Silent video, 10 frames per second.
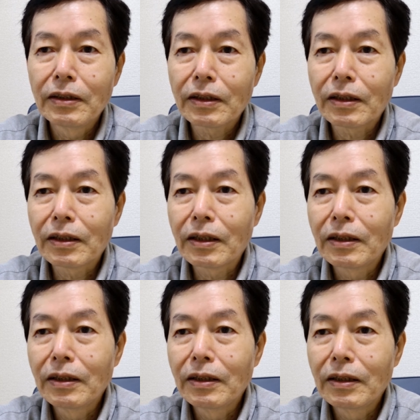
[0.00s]
だか
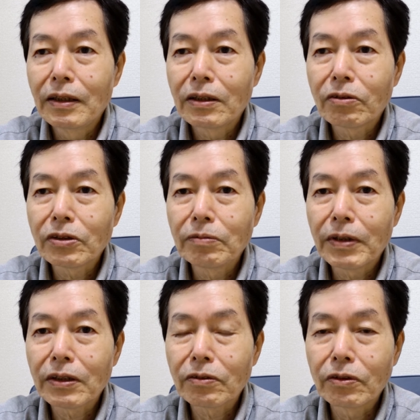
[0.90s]
ら、えー、豊
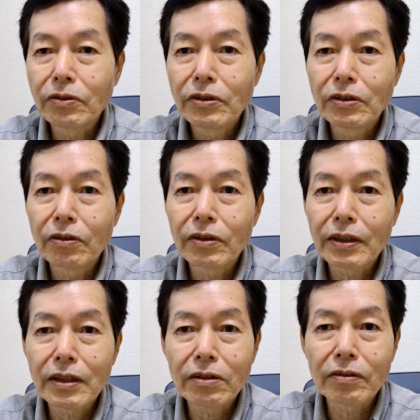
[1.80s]
島さんの後ろ
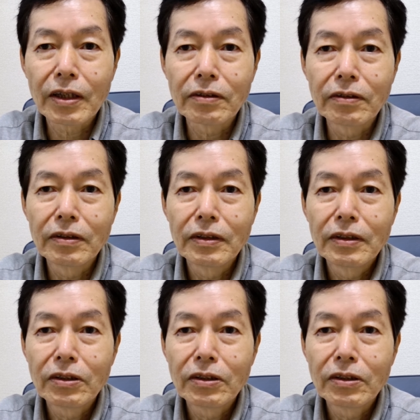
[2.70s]
盾となる